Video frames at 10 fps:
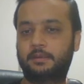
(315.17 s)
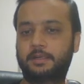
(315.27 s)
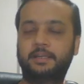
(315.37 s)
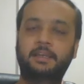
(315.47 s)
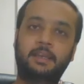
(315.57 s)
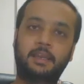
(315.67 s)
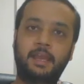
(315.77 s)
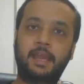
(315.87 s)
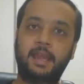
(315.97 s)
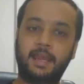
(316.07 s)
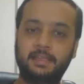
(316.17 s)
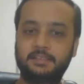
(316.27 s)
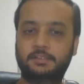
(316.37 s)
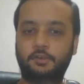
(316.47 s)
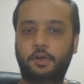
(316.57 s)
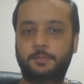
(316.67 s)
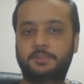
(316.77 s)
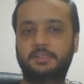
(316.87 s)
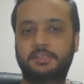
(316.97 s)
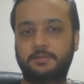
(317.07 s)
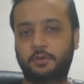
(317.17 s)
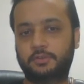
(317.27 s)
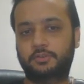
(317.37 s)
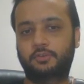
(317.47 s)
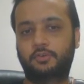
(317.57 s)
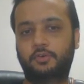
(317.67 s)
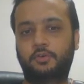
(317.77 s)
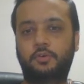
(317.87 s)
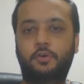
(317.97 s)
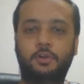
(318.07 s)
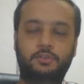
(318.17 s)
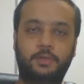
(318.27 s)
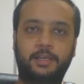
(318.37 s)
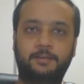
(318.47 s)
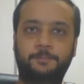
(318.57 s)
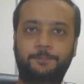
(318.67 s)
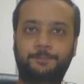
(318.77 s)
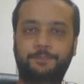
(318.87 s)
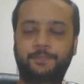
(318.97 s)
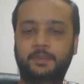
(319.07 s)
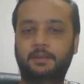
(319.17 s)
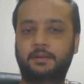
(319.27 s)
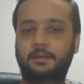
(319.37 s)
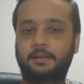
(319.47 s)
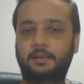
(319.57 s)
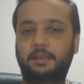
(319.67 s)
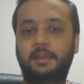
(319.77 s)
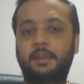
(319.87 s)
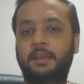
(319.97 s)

राइट हैंस ऑप्शन सी वॉज ऑल्सो राइट ठीक है